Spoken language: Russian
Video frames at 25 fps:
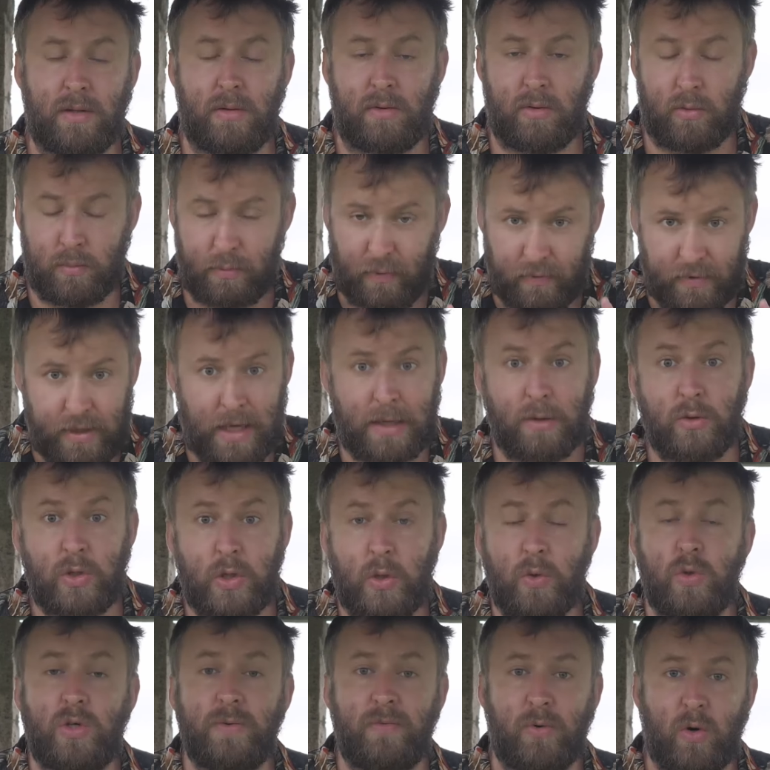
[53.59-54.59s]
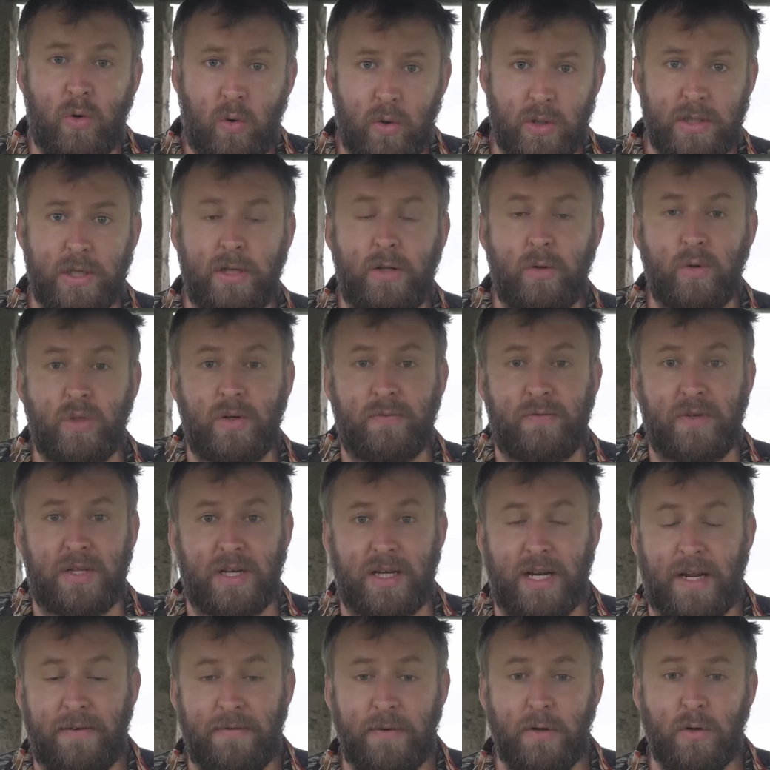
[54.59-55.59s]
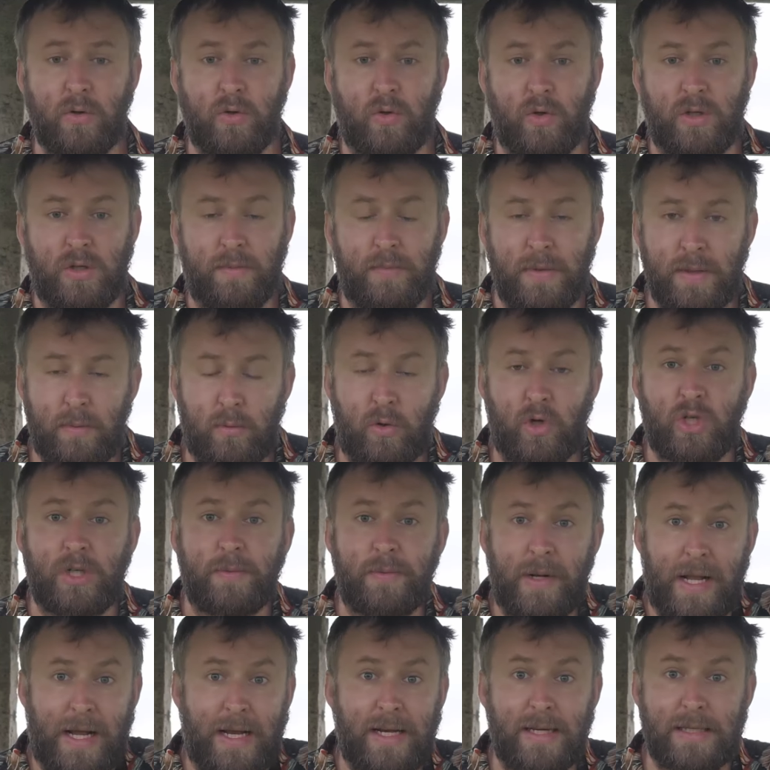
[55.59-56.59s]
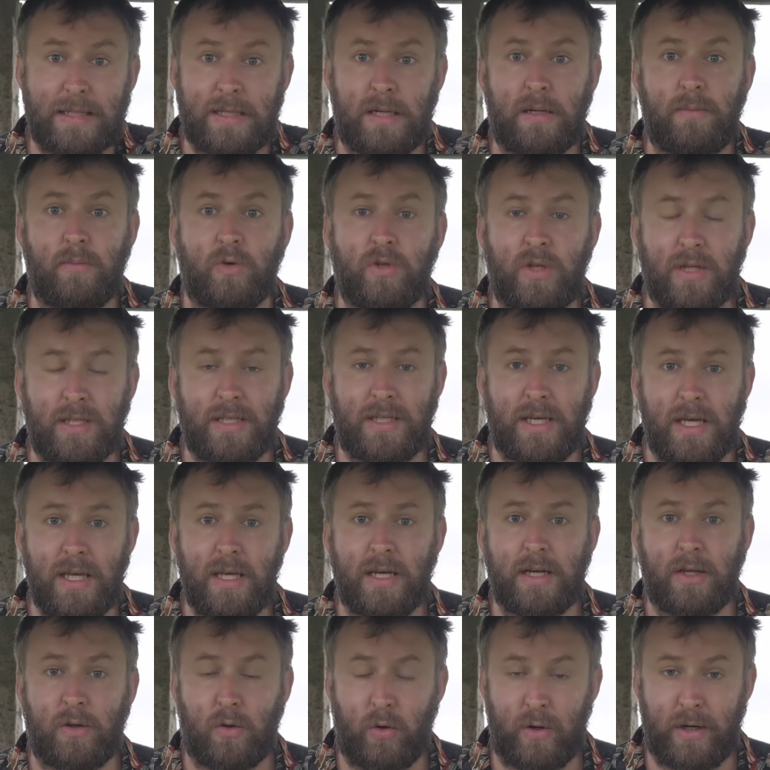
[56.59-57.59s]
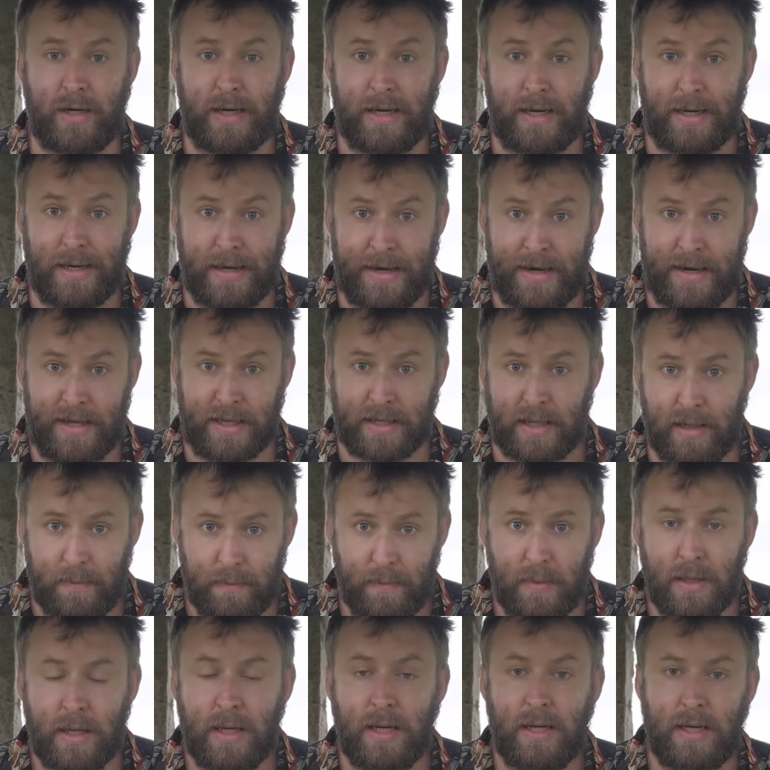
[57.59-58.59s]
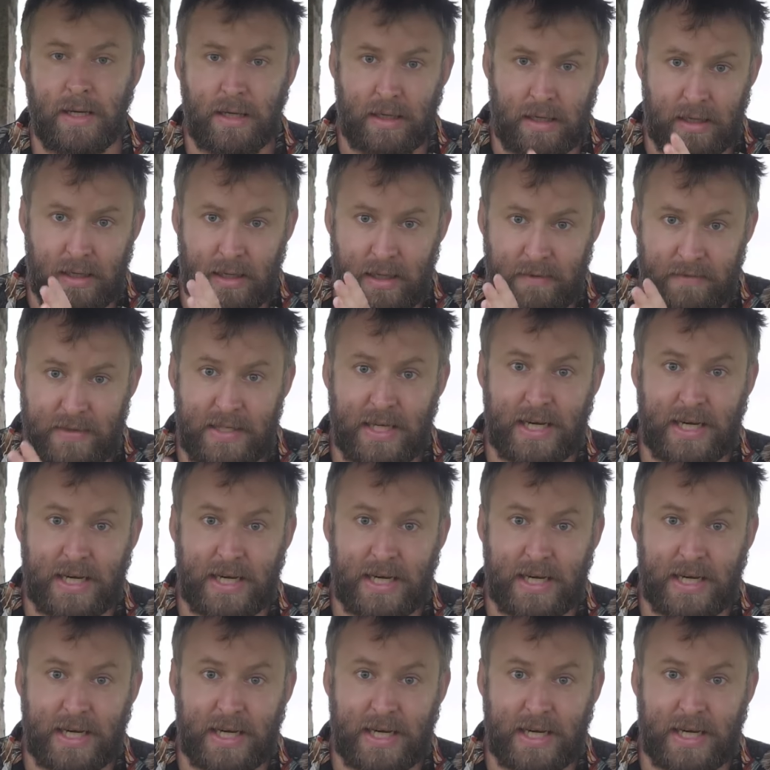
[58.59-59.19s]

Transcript: ну, повторюсь, люди выходят, люди фотографируют, то есть мы можем реально заработать денег только летом и в